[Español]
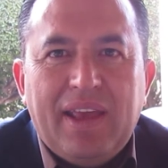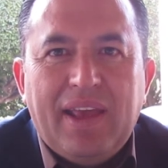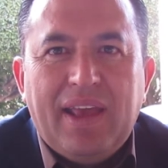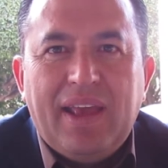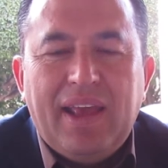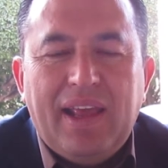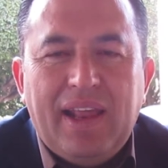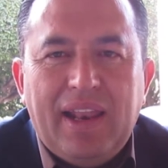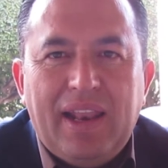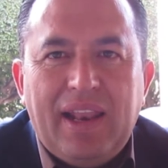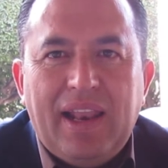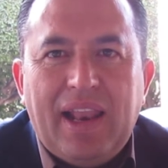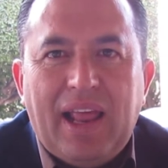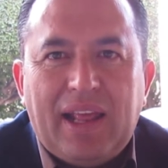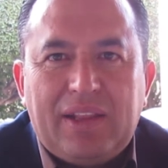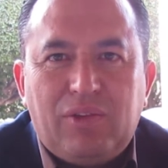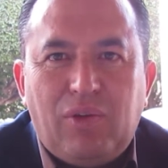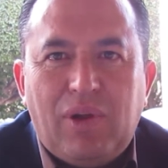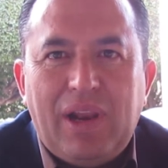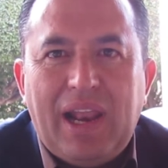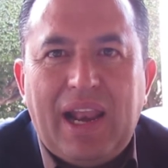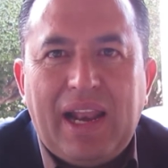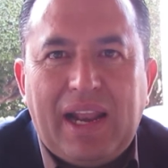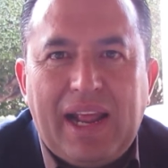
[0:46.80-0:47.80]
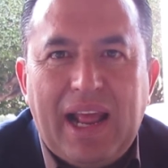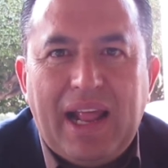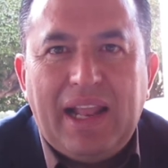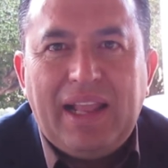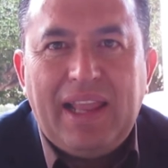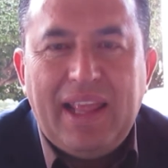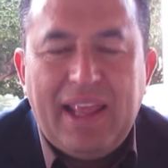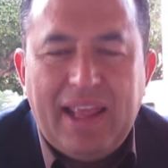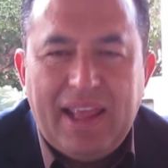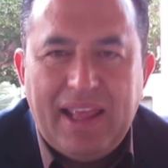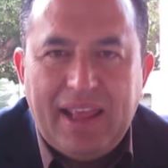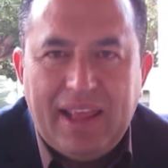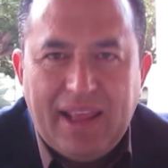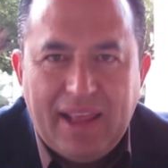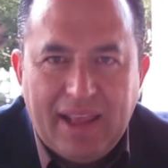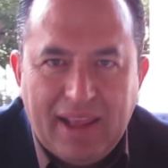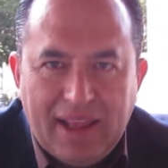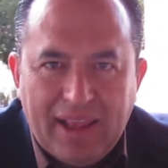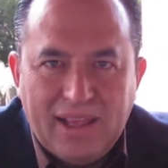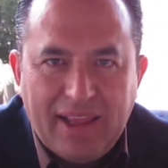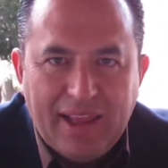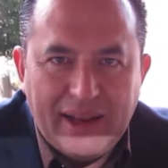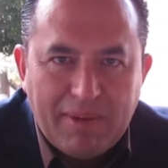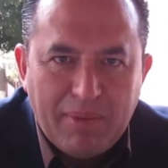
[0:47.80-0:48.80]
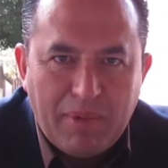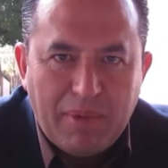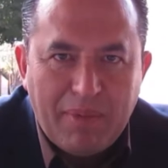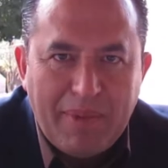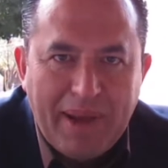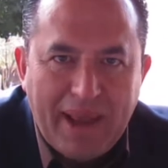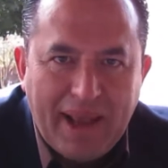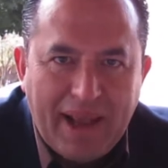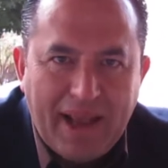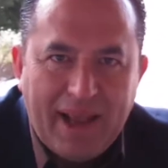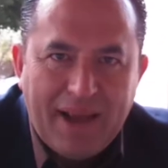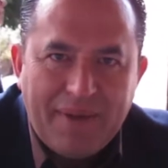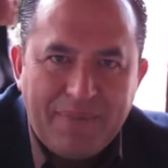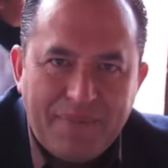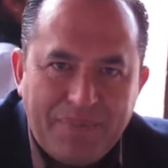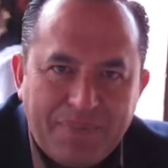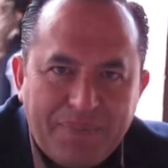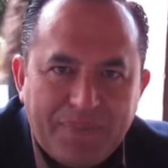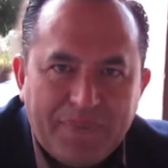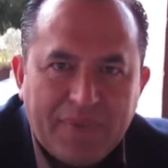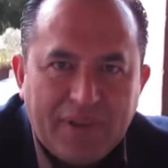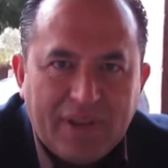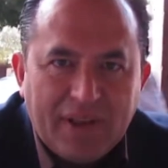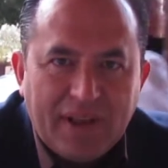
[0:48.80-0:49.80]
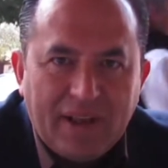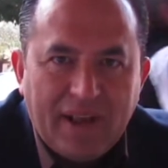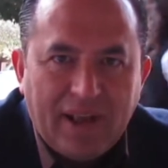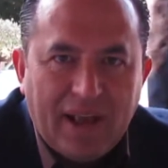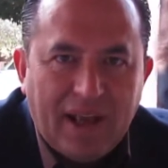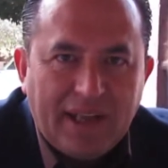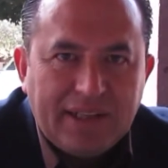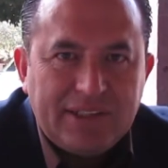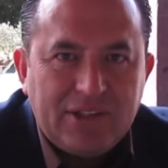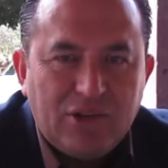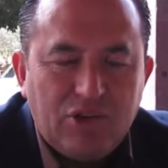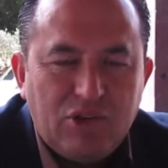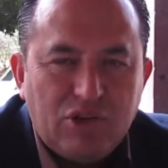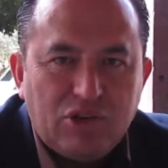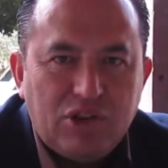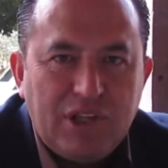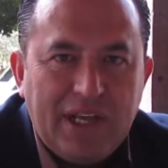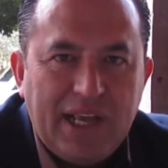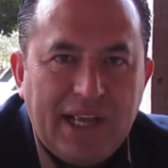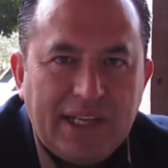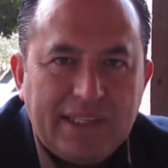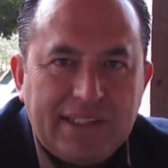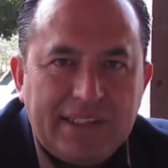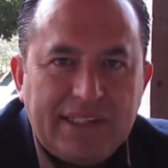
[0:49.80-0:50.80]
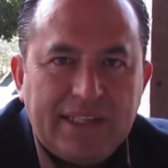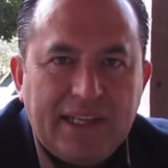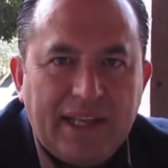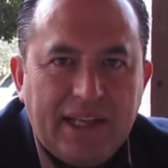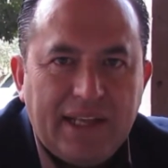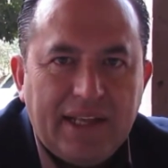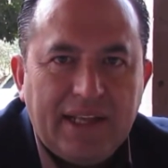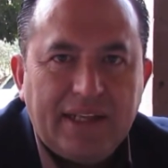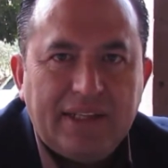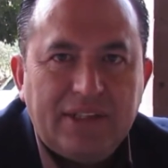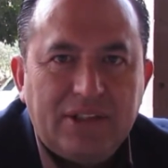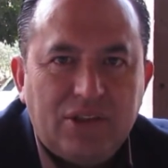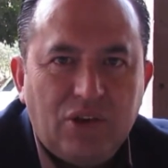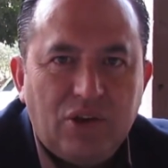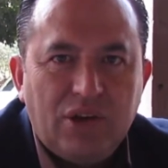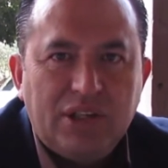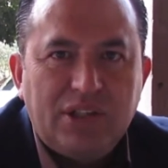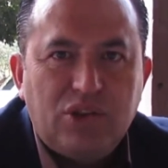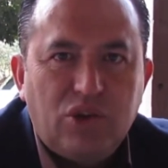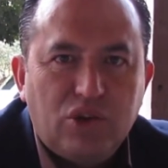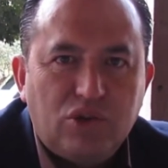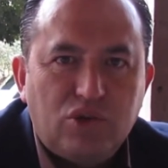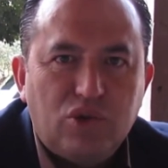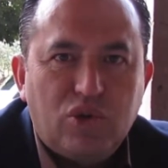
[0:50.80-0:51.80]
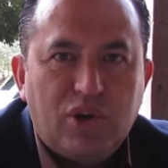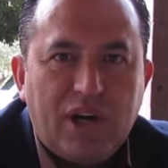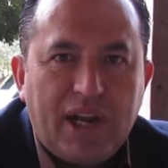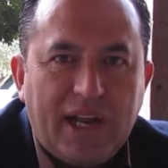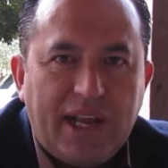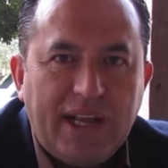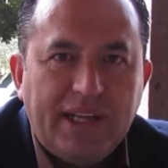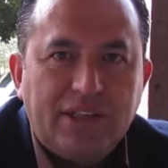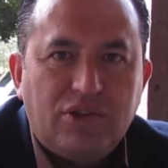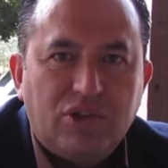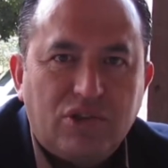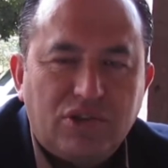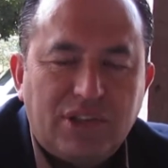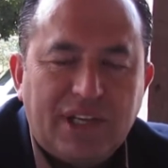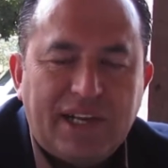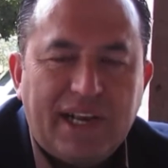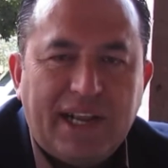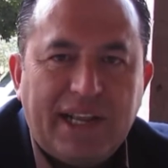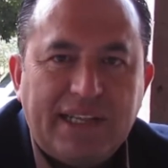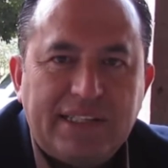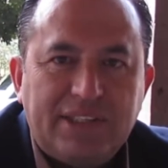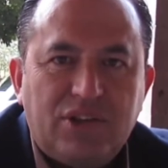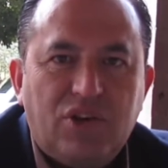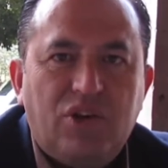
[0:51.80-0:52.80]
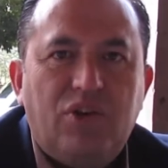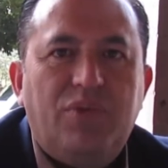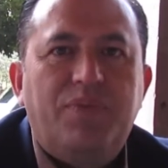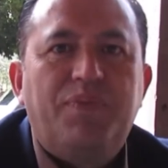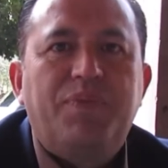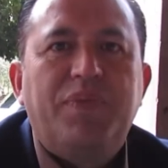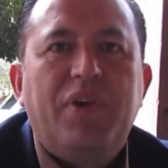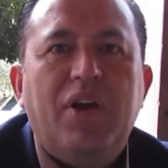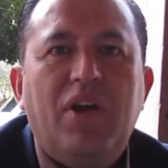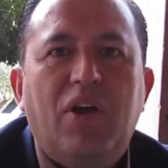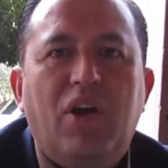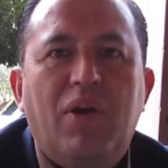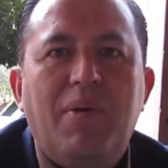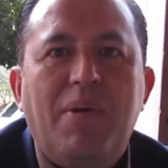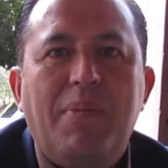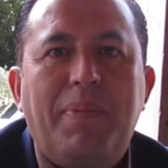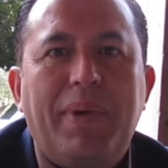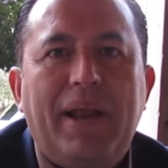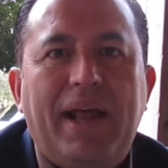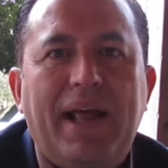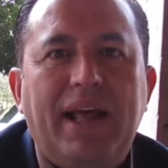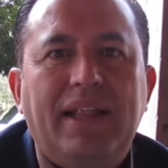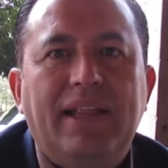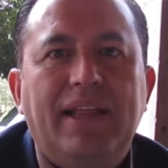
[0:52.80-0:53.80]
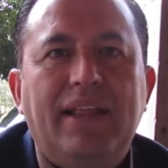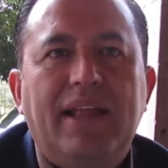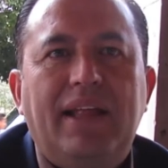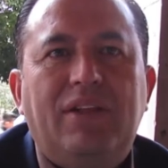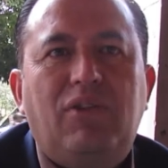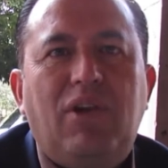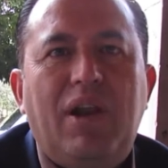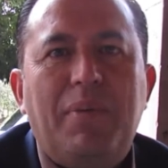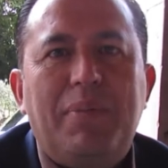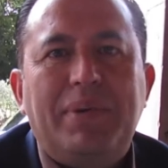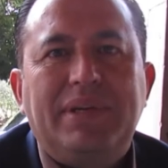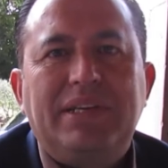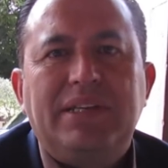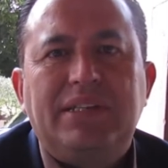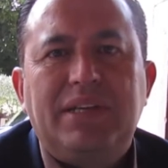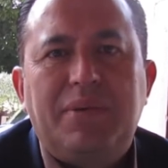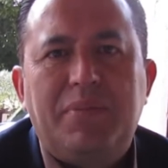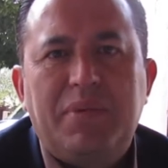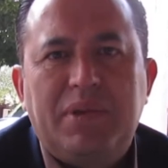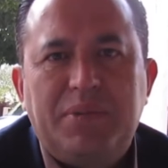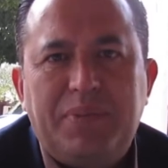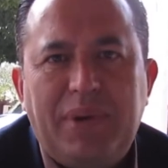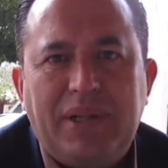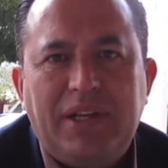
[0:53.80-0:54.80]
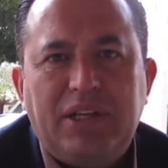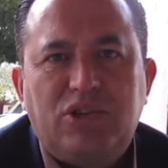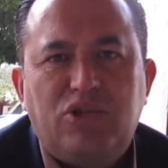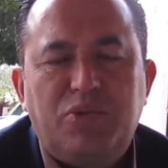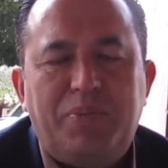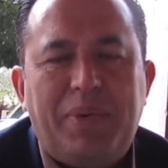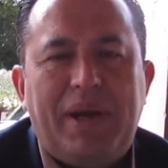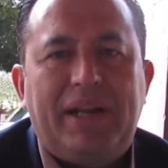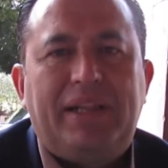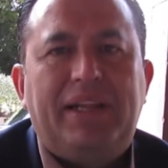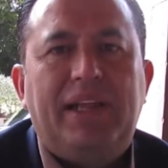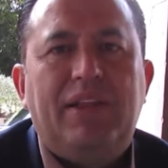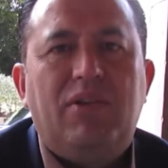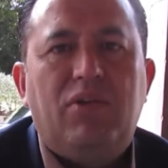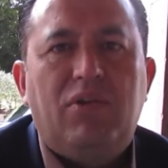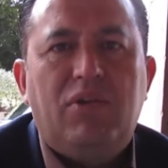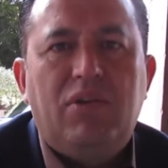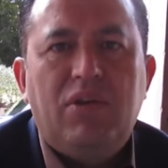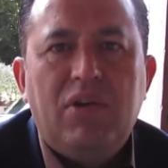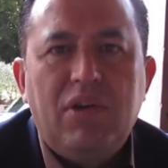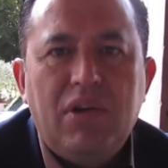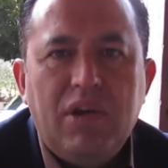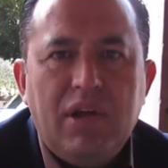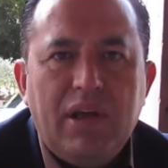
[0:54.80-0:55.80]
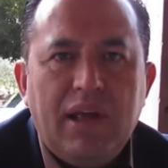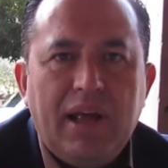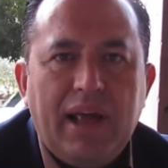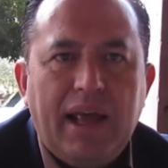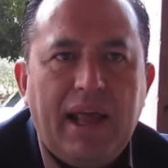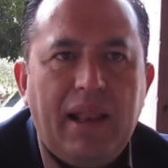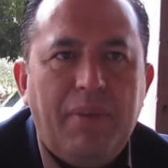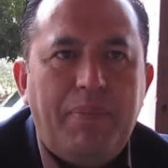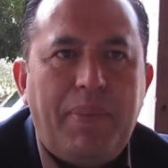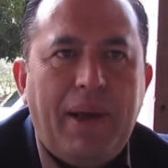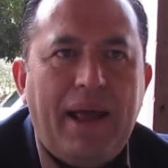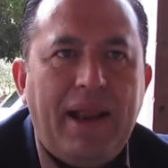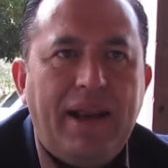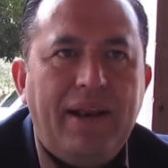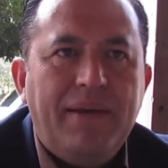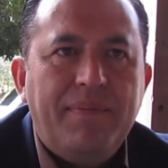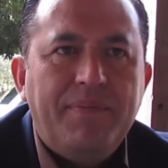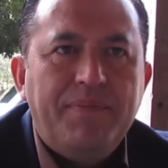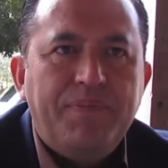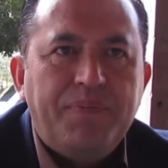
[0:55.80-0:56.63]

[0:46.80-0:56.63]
El actual alcalde Guillermo Vega hace unos días eh, solicitó su registro, se registró como precandidato a la presidencia municipal de su partido, el PAN,